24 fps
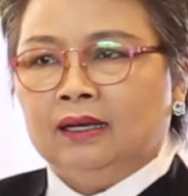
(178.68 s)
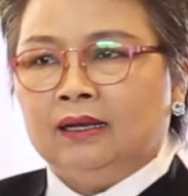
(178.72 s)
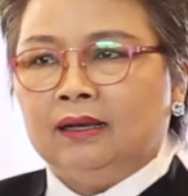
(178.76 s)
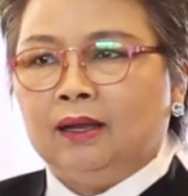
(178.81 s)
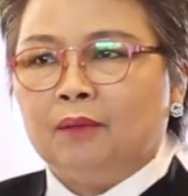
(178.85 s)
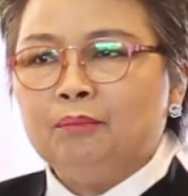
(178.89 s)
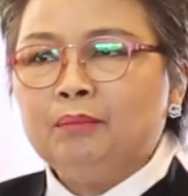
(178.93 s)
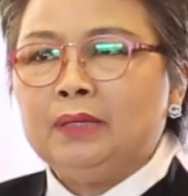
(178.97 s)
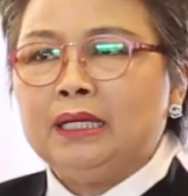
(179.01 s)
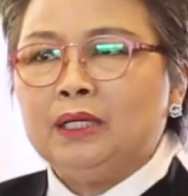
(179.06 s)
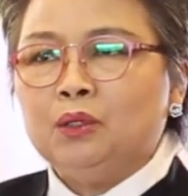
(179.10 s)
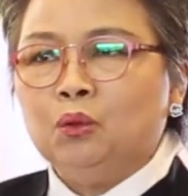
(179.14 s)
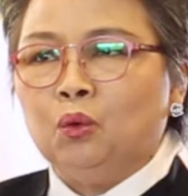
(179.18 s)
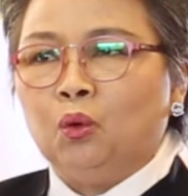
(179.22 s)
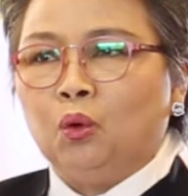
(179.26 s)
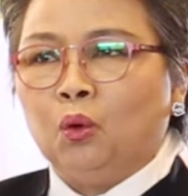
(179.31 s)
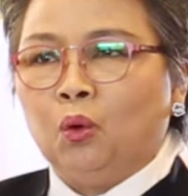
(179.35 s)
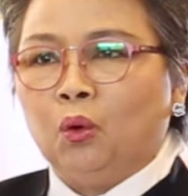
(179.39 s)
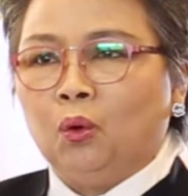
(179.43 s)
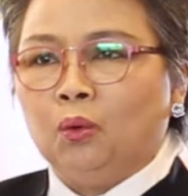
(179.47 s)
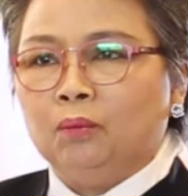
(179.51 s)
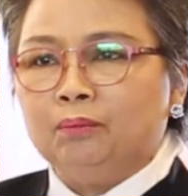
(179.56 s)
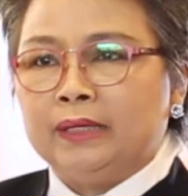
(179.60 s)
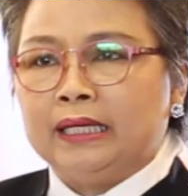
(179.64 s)
แล้วมีอยู่
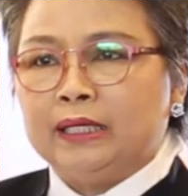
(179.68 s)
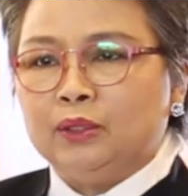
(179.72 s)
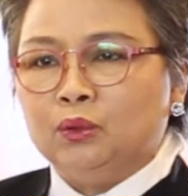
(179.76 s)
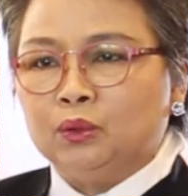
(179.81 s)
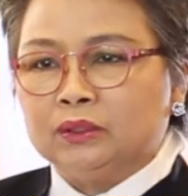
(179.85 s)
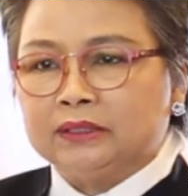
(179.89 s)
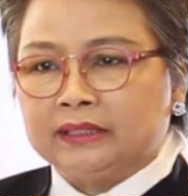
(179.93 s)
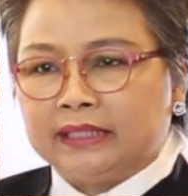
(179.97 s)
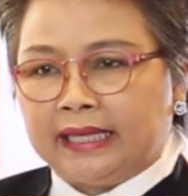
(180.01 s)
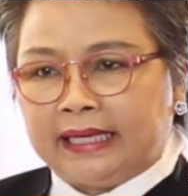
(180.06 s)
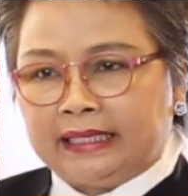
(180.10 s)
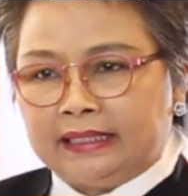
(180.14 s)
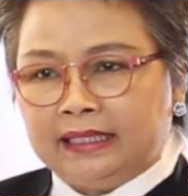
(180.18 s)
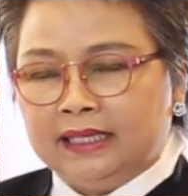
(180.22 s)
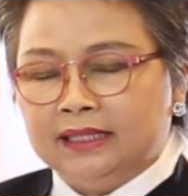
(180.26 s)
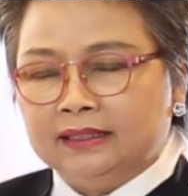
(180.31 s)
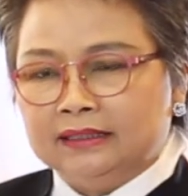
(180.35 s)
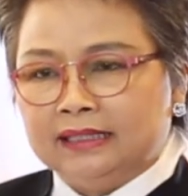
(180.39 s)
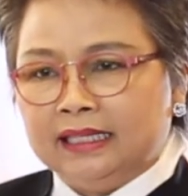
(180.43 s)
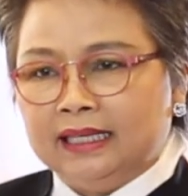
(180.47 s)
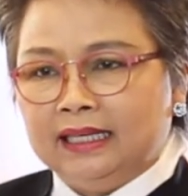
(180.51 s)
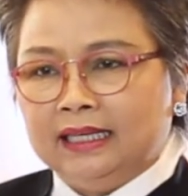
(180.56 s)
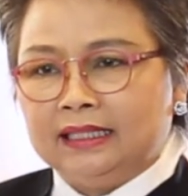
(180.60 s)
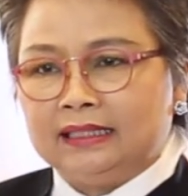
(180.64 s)
มีอยู่สิ่งหนึ่ง
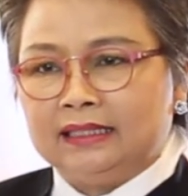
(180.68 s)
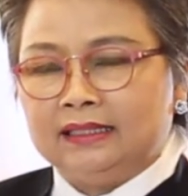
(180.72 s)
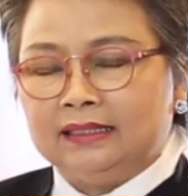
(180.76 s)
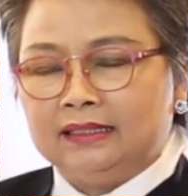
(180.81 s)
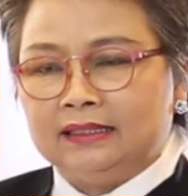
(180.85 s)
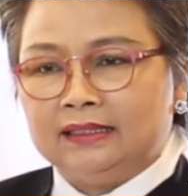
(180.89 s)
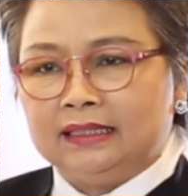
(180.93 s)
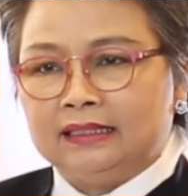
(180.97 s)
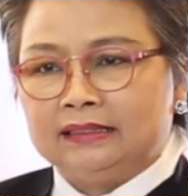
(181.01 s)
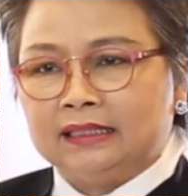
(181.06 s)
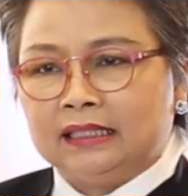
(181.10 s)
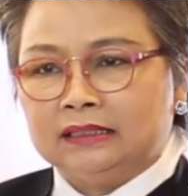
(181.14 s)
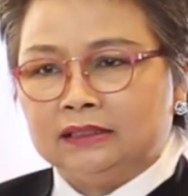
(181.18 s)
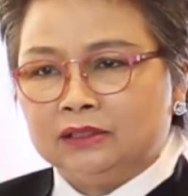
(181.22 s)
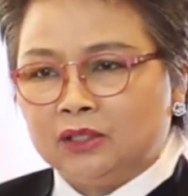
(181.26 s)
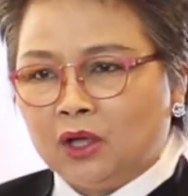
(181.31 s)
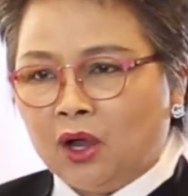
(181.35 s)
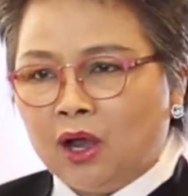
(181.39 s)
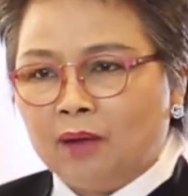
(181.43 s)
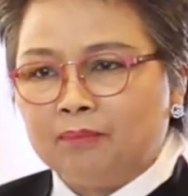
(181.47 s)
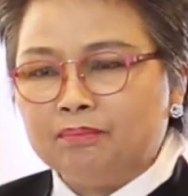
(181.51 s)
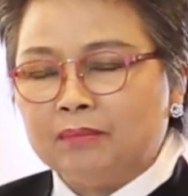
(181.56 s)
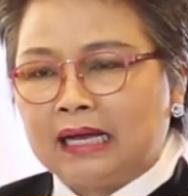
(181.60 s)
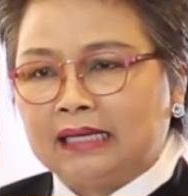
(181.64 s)
ที่ดิฉันช
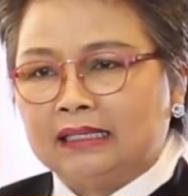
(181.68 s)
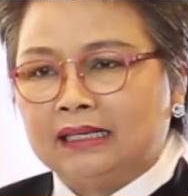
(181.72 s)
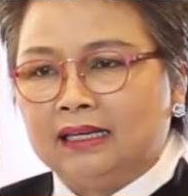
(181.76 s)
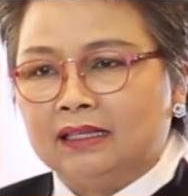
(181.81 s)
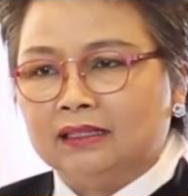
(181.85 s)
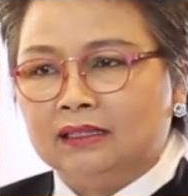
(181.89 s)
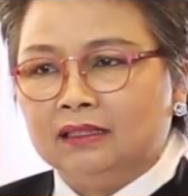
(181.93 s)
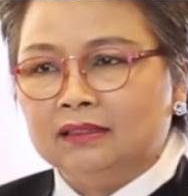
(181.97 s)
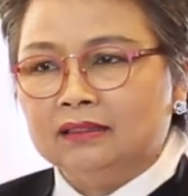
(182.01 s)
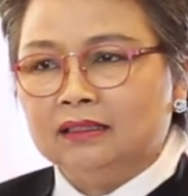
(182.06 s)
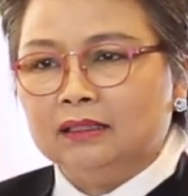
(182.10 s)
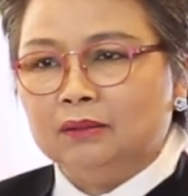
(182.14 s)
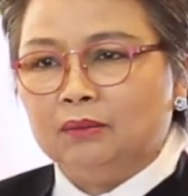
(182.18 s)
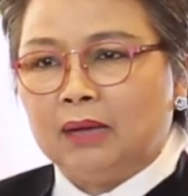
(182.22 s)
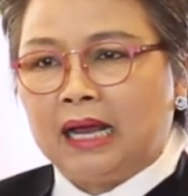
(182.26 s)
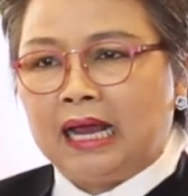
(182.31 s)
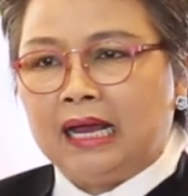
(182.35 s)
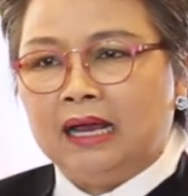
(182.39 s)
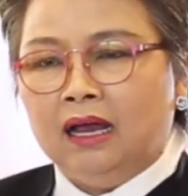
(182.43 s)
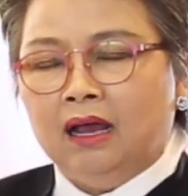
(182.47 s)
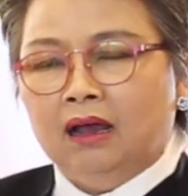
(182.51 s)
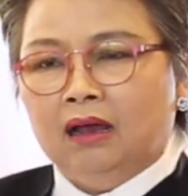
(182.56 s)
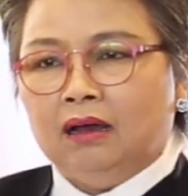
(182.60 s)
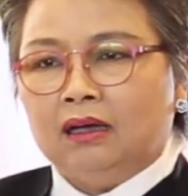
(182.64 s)
อบมากเลยก็คือว่า
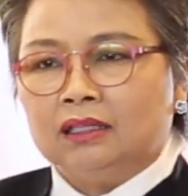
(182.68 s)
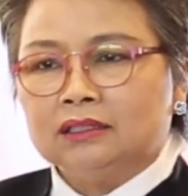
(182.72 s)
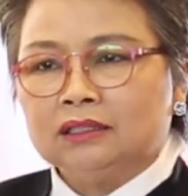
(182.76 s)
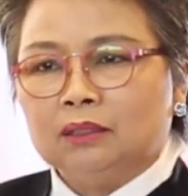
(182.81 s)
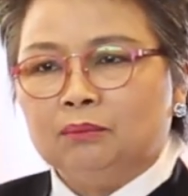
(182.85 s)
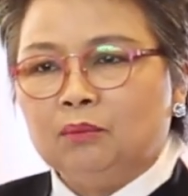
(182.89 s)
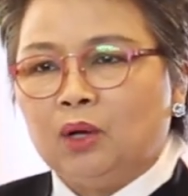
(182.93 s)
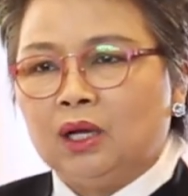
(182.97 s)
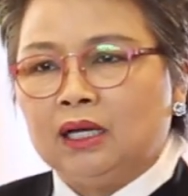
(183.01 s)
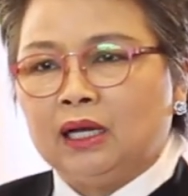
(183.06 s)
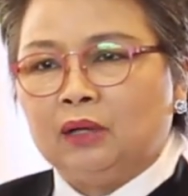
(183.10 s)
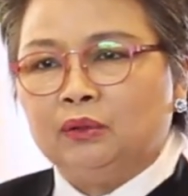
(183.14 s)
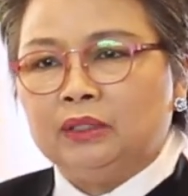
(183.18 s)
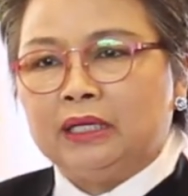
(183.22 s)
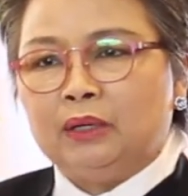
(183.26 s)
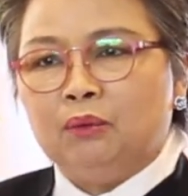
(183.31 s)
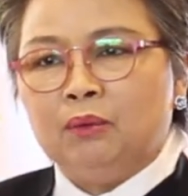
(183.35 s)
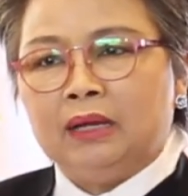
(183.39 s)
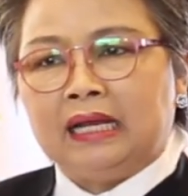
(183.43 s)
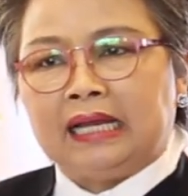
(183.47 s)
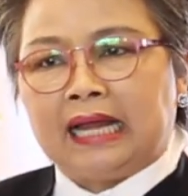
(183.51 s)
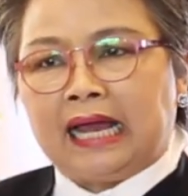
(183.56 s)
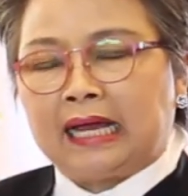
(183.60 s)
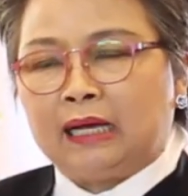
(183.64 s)
อสม เหล่านี้
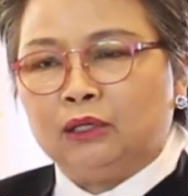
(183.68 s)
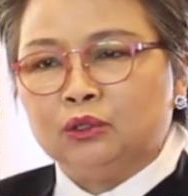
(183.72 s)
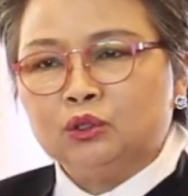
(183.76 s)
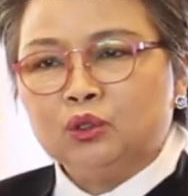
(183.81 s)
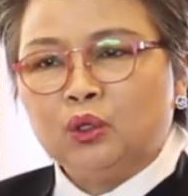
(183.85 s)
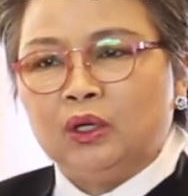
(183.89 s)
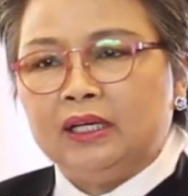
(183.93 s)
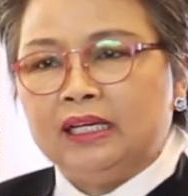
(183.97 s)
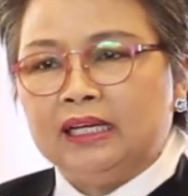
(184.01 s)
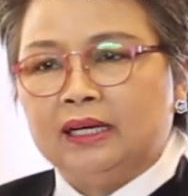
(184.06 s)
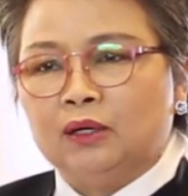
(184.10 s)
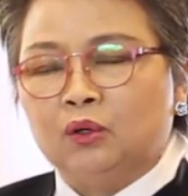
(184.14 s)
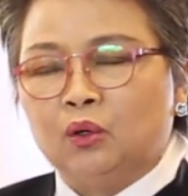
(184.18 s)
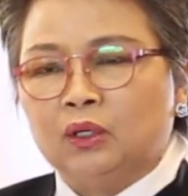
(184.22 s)
เวลาเขาช่วยเหลือ